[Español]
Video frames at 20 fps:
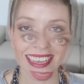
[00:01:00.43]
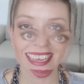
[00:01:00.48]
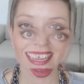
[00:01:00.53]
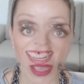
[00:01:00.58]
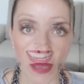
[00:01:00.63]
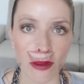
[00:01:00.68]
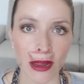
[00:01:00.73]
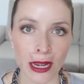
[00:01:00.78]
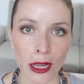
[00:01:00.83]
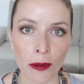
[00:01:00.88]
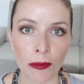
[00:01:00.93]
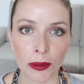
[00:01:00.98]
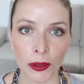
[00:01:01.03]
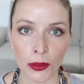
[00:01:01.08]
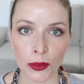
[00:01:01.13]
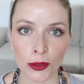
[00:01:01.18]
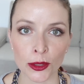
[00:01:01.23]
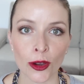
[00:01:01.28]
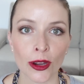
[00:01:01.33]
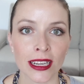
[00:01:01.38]
Hay varios
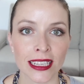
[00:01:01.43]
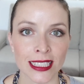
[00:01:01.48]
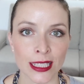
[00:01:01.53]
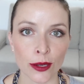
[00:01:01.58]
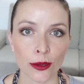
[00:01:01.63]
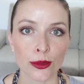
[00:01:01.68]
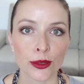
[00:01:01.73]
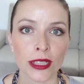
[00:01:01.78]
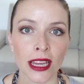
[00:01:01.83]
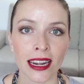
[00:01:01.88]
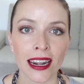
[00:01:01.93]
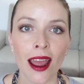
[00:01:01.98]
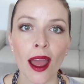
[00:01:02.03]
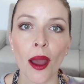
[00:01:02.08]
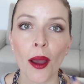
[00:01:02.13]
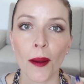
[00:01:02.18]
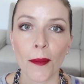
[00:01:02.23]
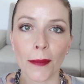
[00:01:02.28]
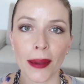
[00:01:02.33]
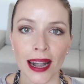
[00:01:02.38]
productos que se usan
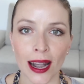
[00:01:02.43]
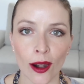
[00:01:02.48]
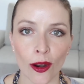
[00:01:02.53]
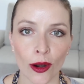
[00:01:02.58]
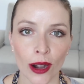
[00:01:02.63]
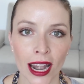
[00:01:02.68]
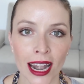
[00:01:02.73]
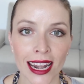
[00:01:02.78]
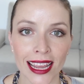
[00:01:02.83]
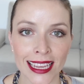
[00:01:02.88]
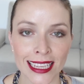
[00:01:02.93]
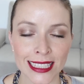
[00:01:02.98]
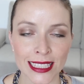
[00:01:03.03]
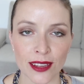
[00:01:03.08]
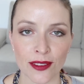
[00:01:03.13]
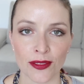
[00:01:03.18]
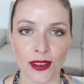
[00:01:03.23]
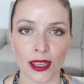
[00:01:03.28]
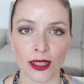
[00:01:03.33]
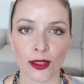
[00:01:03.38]
para lograr ese
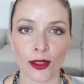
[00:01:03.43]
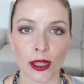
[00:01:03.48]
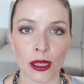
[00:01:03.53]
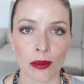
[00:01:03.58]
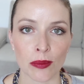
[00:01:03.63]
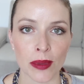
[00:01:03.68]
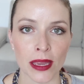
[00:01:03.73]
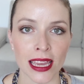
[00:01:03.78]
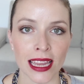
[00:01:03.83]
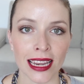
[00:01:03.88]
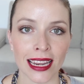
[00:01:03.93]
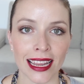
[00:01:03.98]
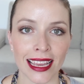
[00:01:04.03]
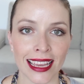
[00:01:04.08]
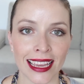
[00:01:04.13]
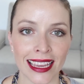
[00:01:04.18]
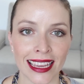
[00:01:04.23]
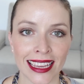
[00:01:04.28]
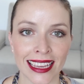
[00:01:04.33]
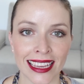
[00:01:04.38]
efecto de piel
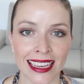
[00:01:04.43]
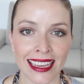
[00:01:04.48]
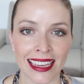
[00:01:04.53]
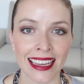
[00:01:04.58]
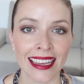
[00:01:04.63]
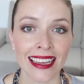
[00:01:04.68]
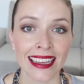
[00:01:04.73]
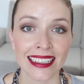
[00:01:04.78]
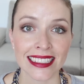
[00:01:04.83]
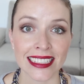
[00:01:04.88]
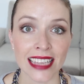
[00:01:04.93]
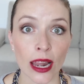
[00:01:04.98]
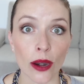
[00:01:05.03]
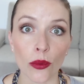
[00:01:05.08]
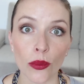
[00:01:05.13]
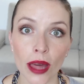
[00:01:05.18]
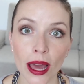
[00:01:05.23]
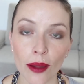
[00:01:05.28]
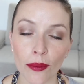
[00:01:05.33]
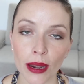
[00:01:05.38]
eh,
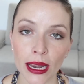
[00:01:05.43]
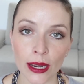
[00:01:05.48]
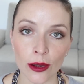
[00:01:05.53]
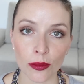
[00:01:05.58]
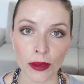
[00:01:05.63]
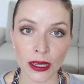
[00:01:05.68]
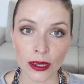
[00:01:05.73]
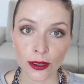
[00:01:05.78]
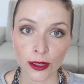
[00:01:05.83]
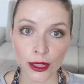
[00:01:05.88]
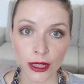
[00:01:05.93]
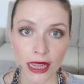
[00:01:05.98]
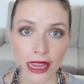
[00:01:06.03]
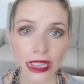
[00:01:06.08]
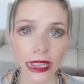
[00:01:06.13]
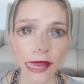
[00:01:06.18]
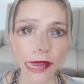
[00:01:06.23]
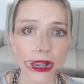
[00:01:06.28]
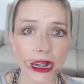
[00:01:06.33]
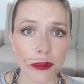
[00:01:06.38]
saludable y luminosa.
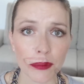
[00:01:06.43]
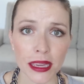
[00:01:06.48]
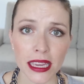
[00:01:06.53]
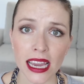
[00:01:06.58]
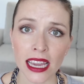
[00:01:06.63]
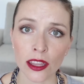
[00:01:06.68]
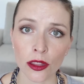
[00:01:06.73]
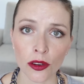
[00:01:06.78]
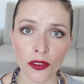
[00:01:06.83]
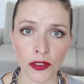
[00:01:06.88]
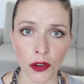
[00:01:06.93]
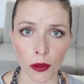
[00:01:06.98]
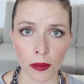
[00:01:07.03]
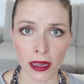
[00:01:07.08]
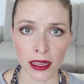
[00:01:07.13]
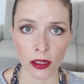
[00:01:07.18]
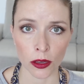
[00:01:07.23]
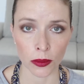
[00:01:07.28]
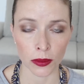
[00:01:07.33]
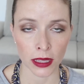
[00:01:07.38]
Y para mí hay dos
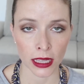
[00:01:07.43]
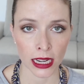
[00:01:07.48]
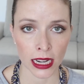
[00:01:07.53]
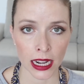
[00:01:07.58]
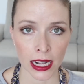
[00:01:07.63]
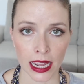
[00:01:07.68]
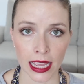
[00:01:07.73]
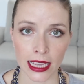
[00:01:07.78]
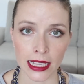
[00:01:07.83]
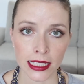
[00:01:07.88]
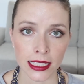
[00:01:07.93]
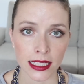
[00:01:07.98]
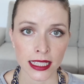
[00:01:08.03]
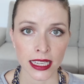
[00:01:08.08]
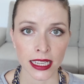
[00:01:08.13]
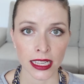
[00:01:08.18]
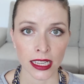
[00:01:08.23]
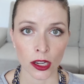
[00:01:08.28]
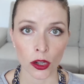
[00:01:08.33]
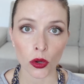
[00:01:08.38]
formas de obtener
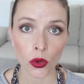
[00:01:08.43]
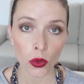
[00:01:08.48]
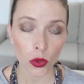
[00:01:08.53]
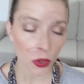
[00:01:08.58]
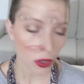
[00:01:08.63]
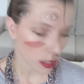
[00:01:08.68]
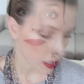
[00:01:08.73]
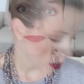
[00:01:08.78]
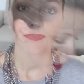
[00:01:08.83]
ese look.